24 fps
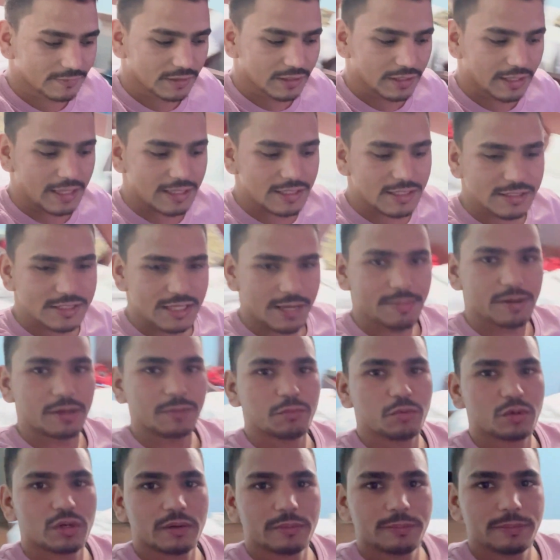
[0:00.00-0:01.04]
कैसे सामान
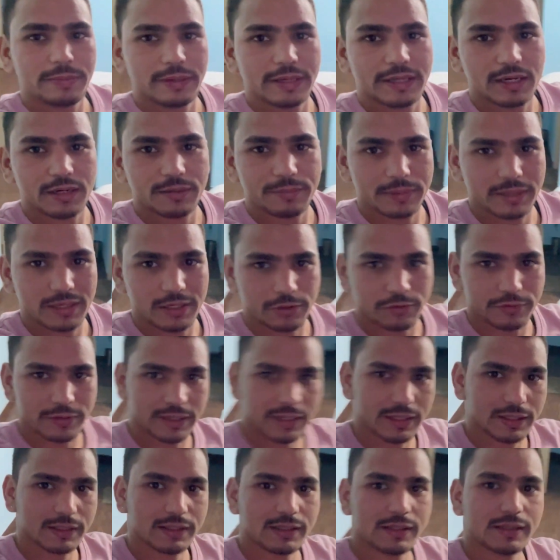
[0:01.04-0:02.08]
पूरा बिखरा पड़ा हुआ है